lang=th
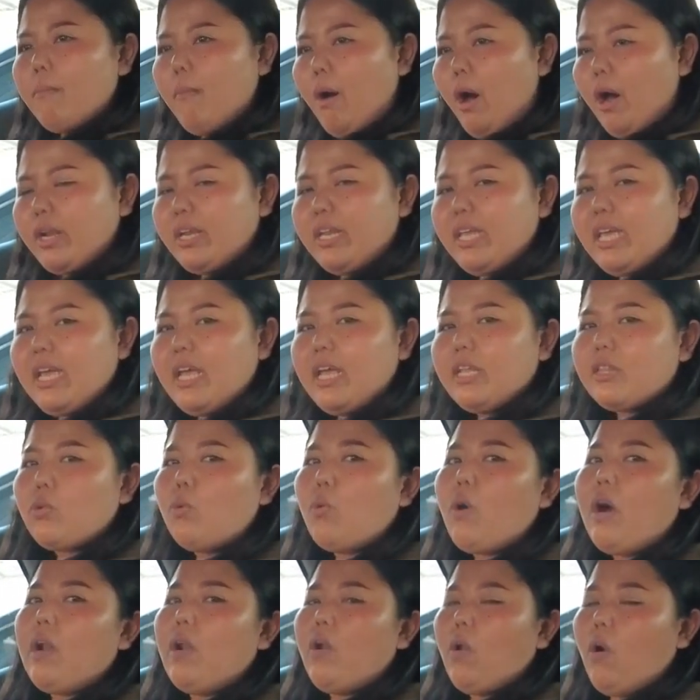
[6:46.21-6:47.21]
บอดี้
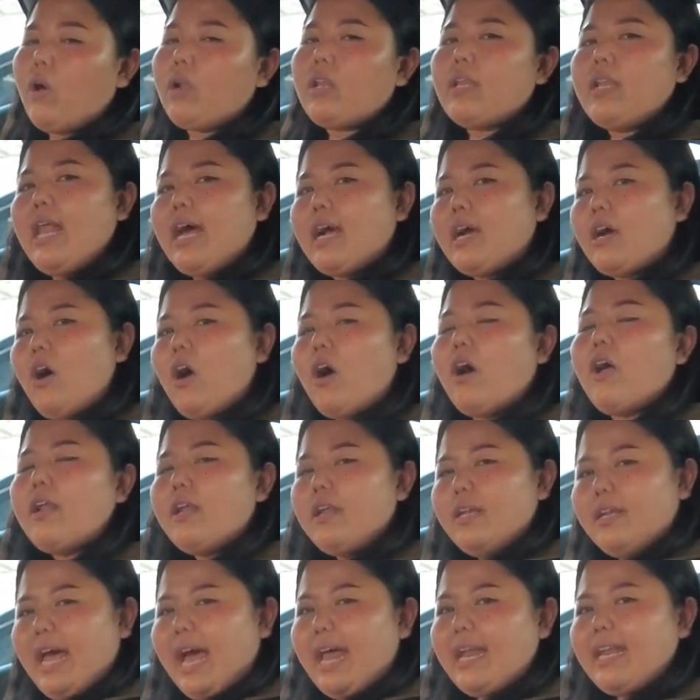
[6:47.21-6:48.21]
ตัวรถ แล้วก็
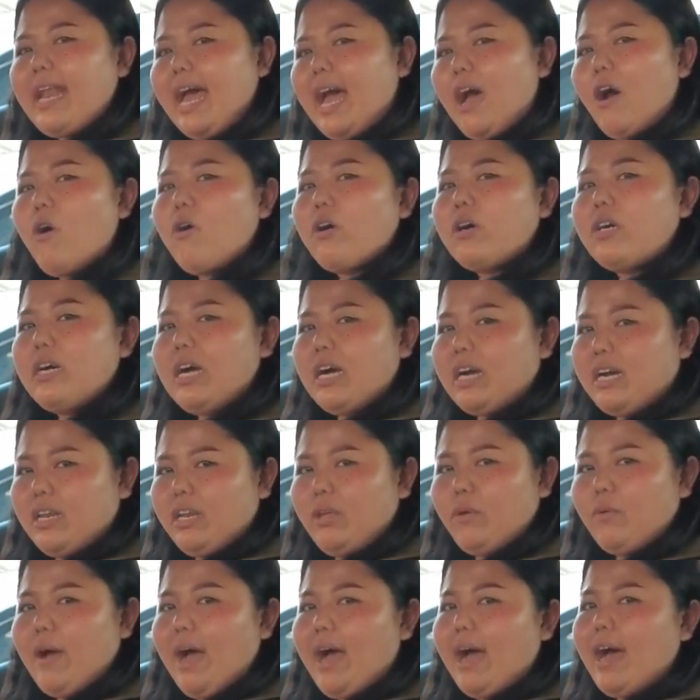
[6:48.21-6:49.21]
ด้านหน้าห้องเครื่องกั
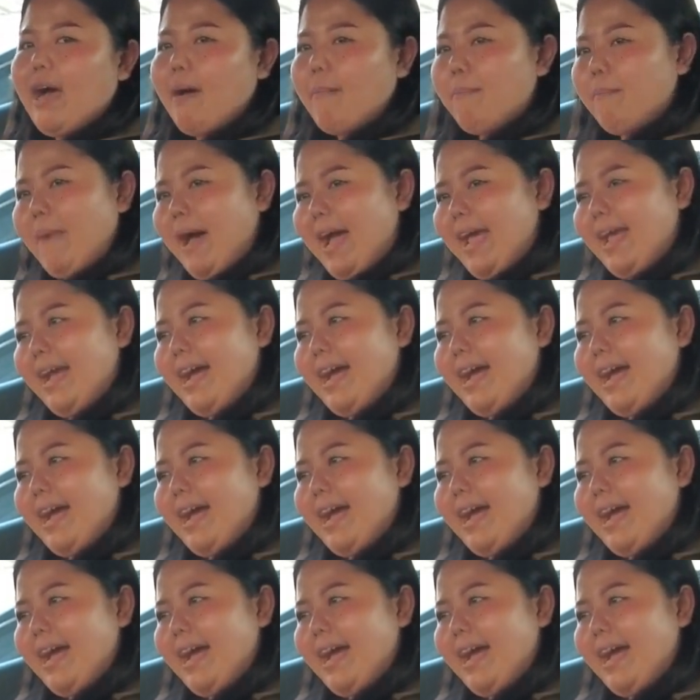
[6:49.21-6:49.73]
นดีกว่าค่ะ ไป